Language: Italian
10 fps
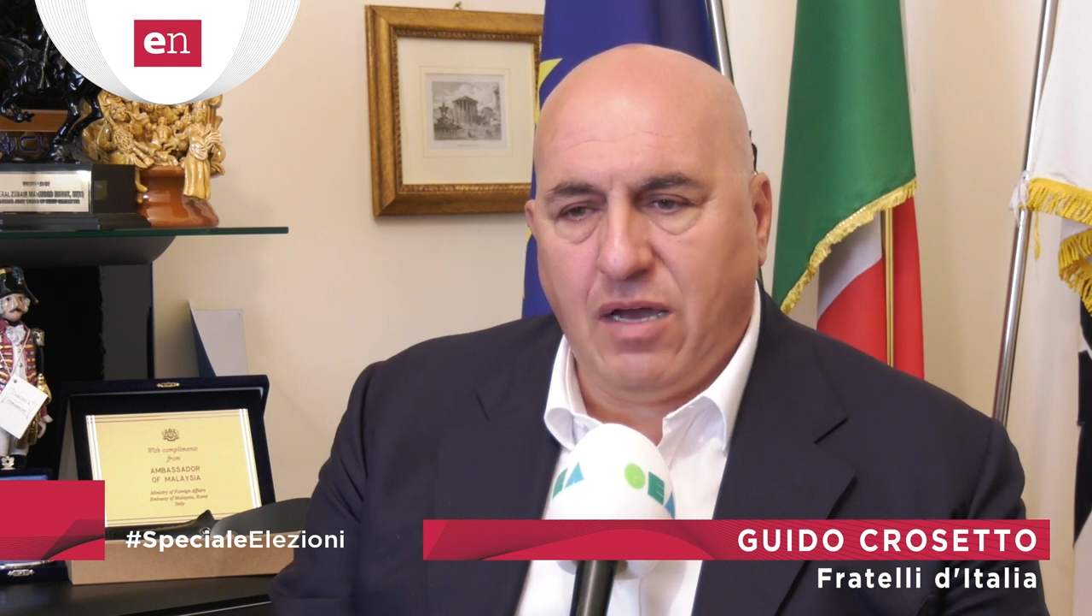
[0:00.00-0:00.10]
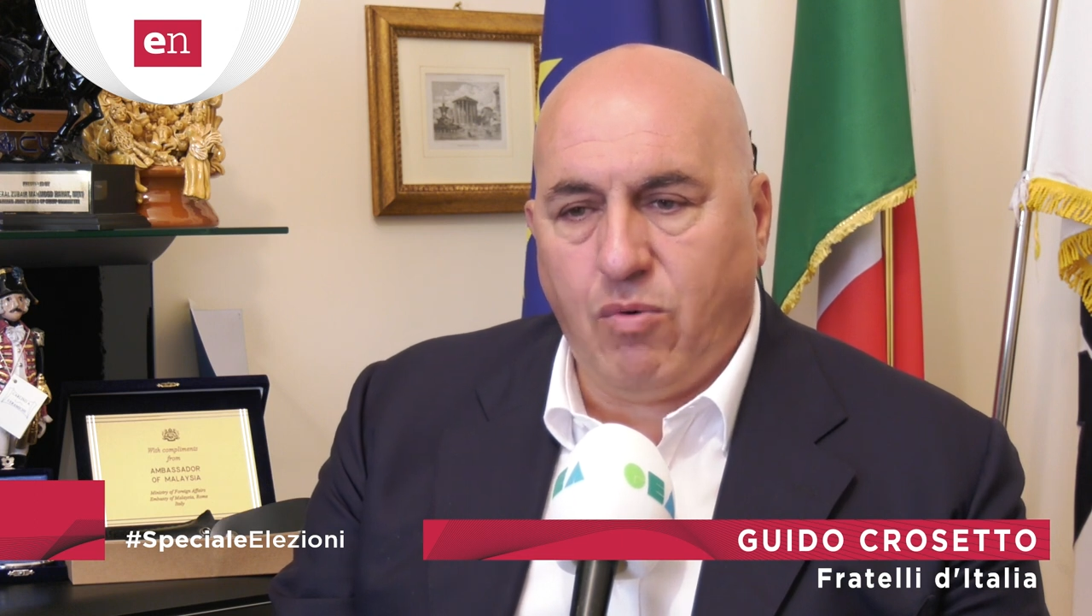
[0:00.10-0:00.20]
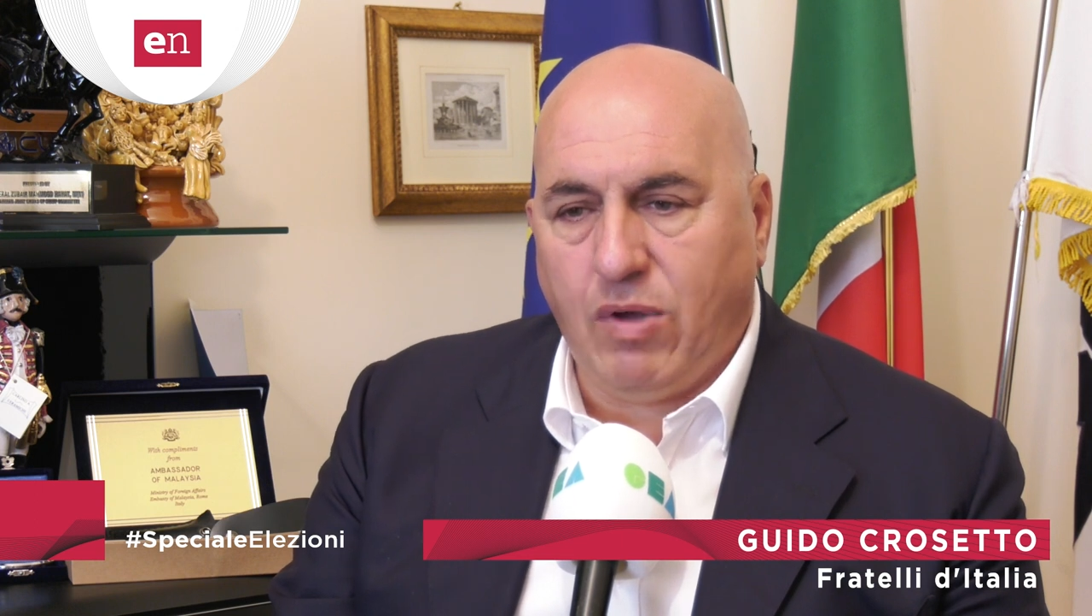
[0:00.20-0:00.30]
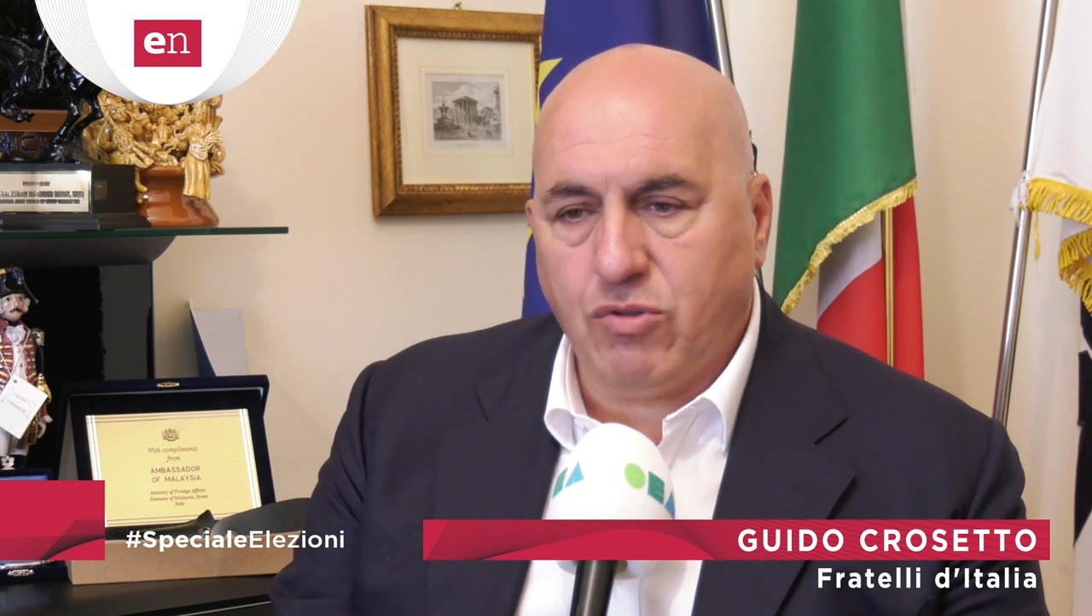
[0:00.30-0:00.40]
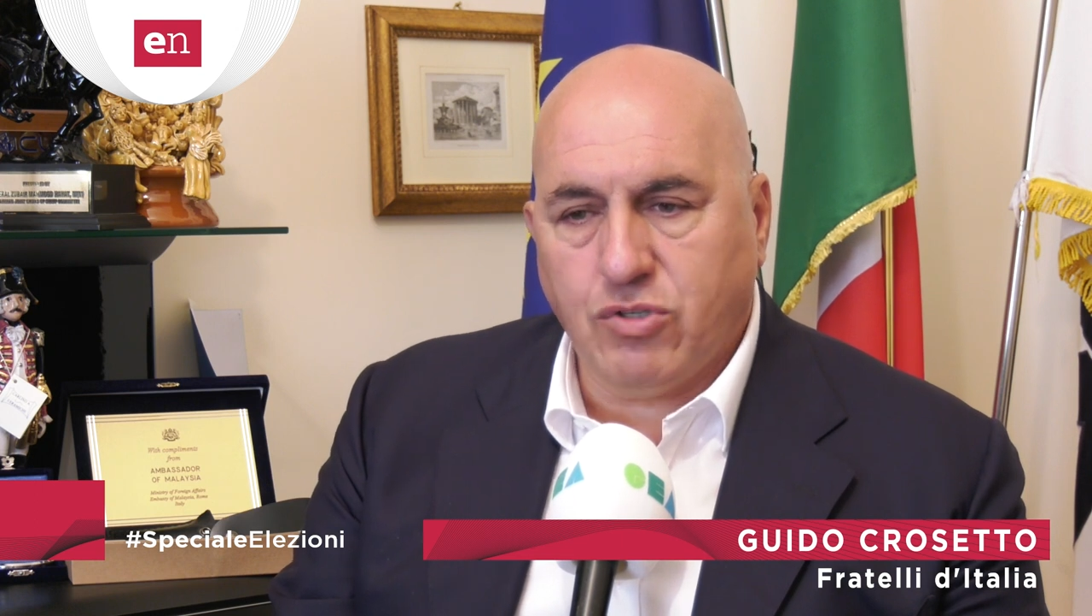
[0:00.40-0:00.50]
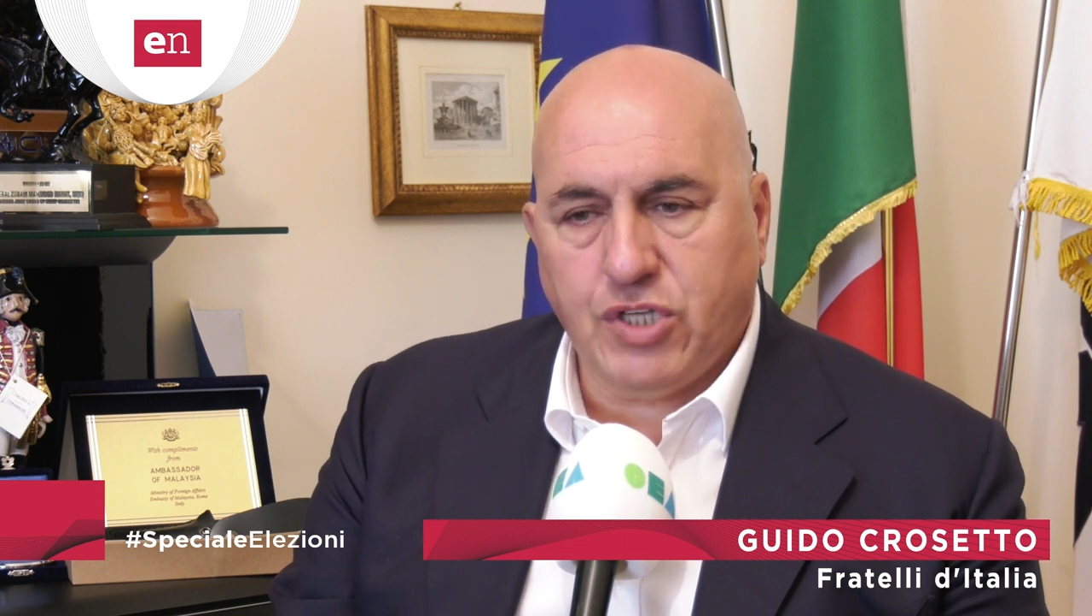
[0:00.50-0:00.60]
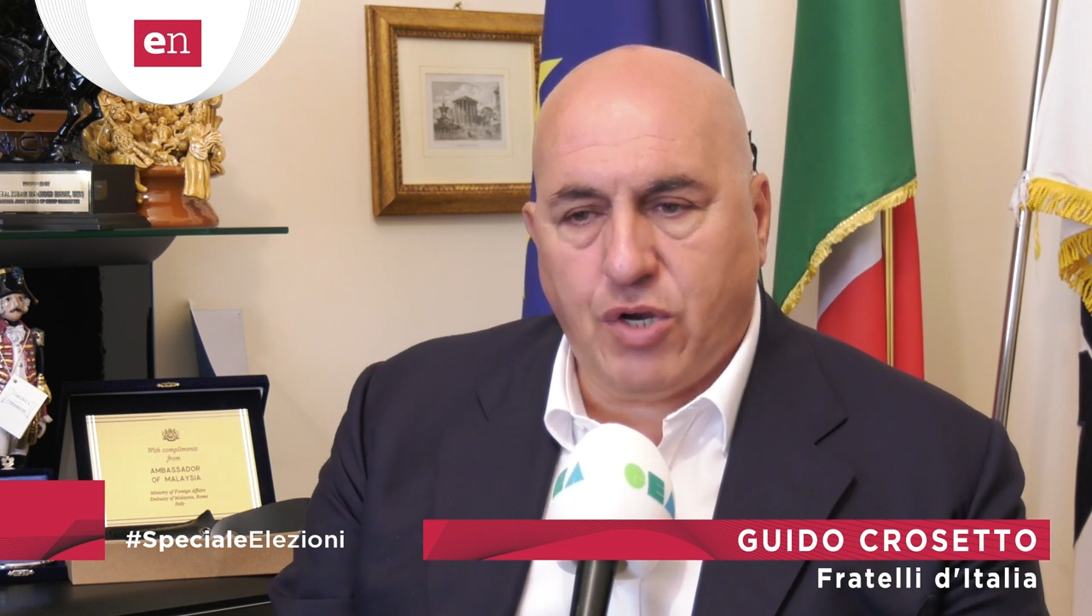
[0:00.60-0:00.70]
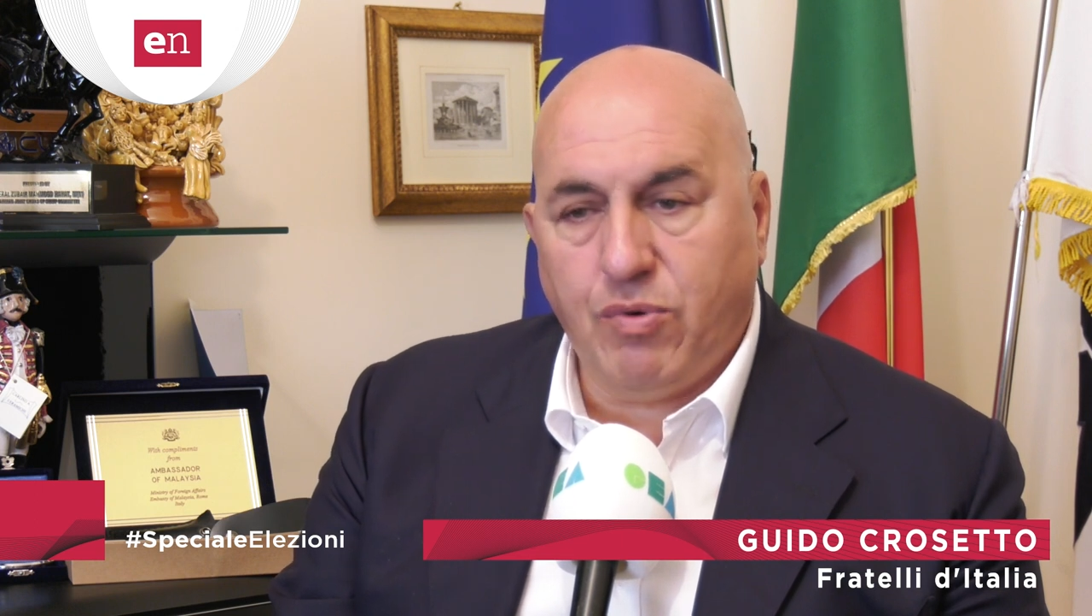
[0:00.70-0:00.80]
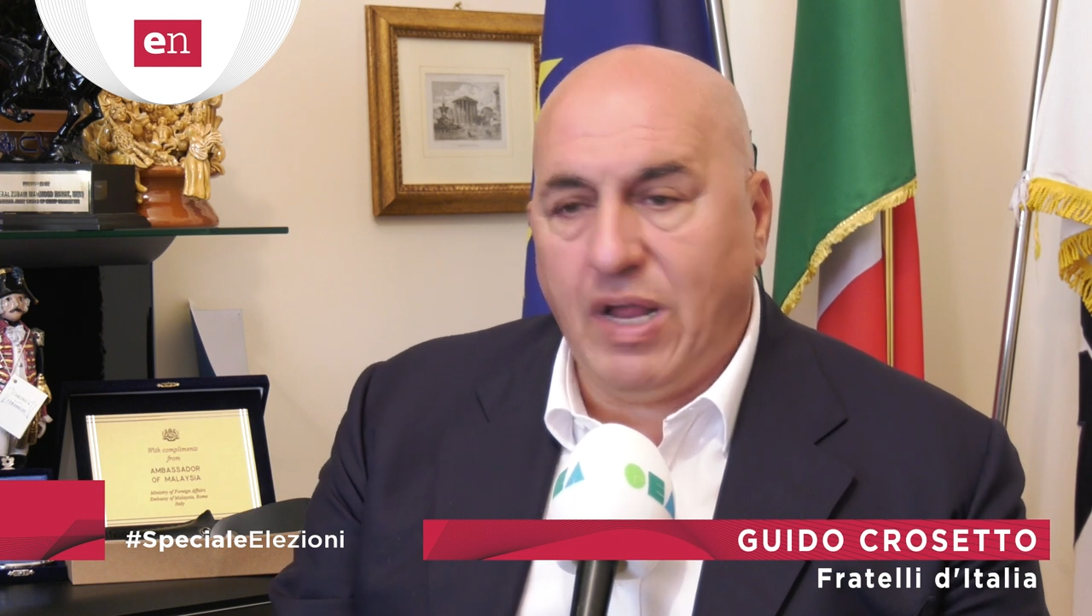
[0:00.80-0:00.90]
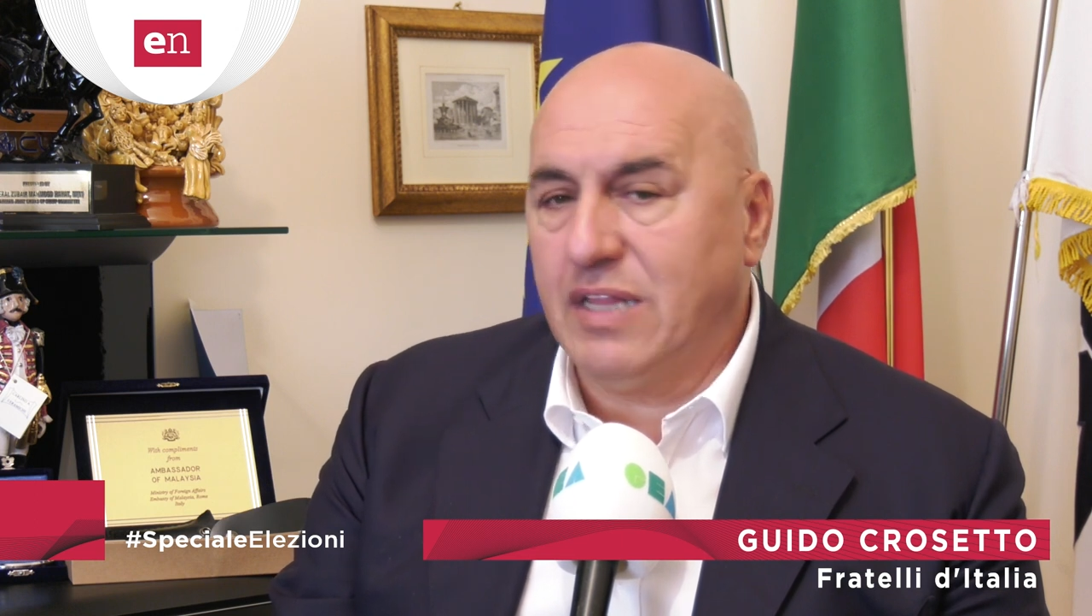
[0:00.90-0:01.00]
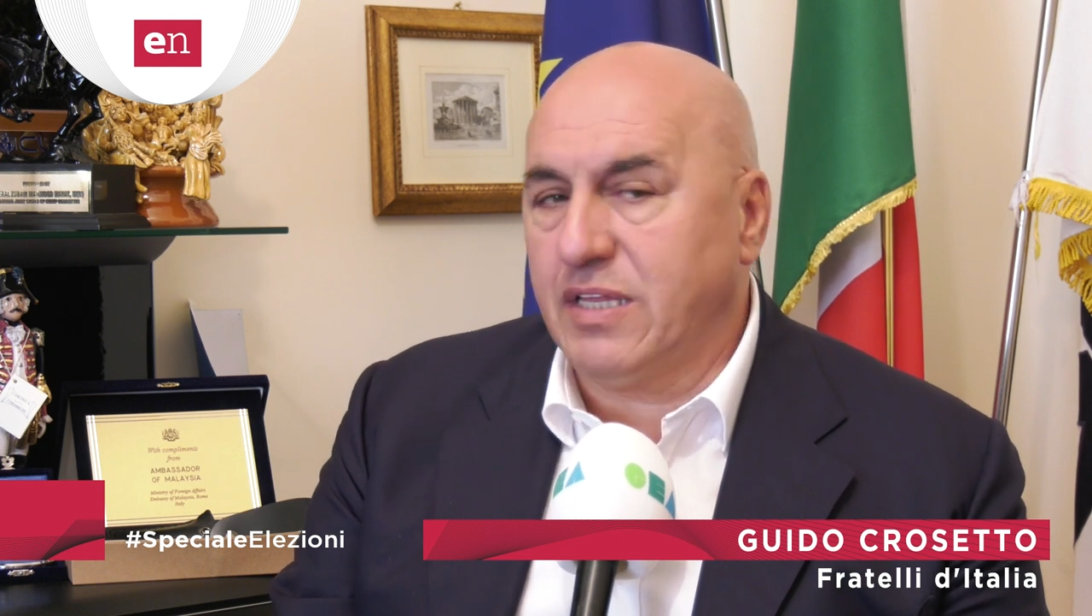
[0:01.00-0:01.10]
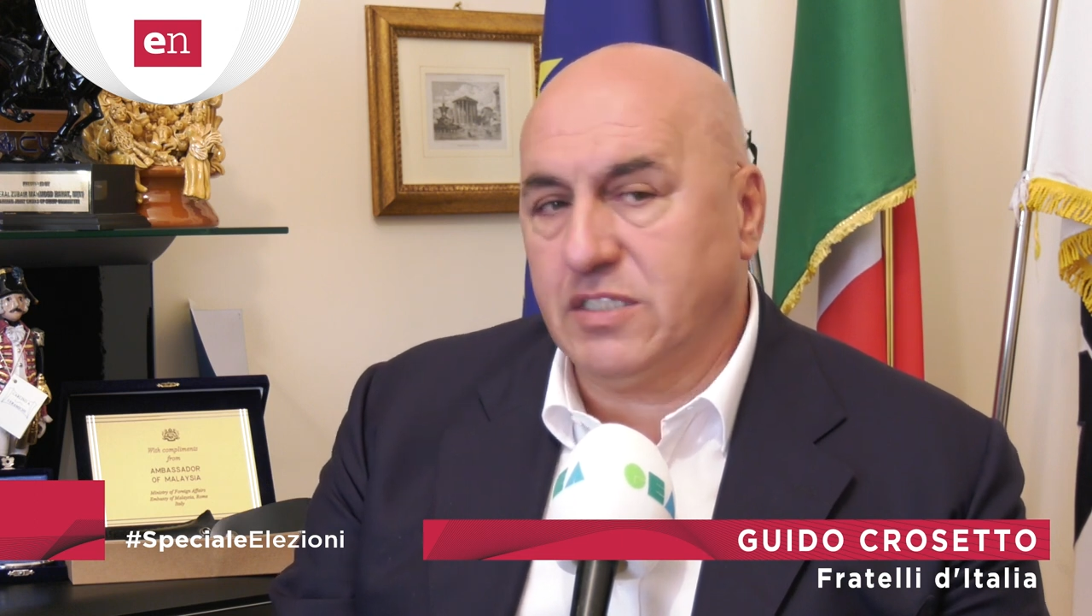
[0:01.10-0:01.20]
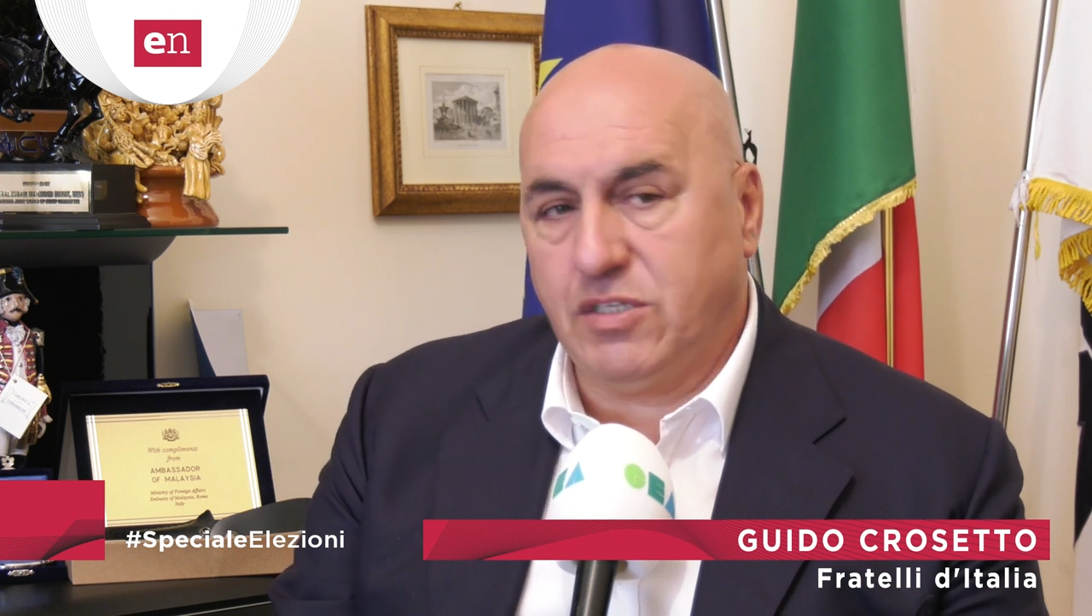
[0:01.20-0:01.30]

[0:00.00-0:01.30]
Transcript: quando c'era un'altra